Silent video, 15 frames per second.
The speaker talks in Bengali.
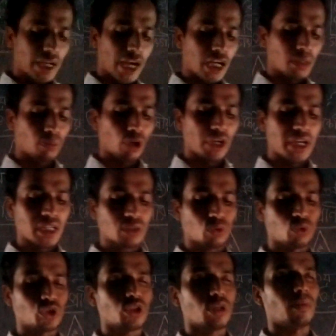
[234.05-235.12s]
হ্যাম্প্লয়েড
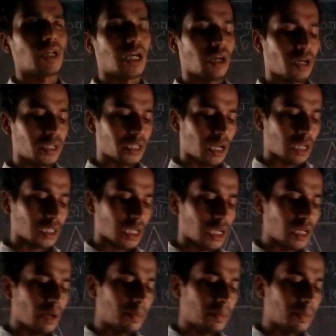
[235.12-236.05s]
কোষও বলা হয় আর তারা